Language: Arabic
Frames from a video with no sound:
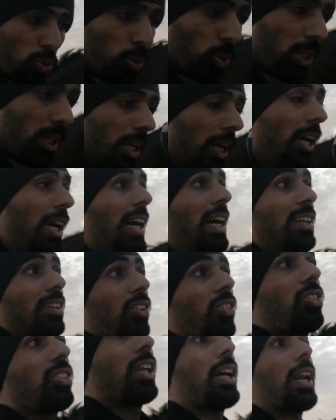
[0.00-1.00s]
تزول
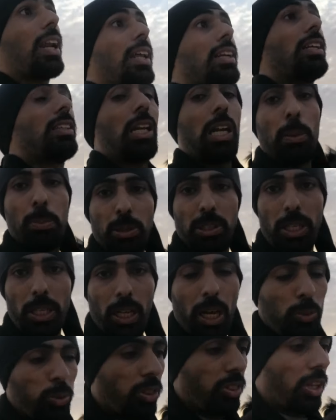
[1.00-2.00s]
تضطر انك تركب الطريقه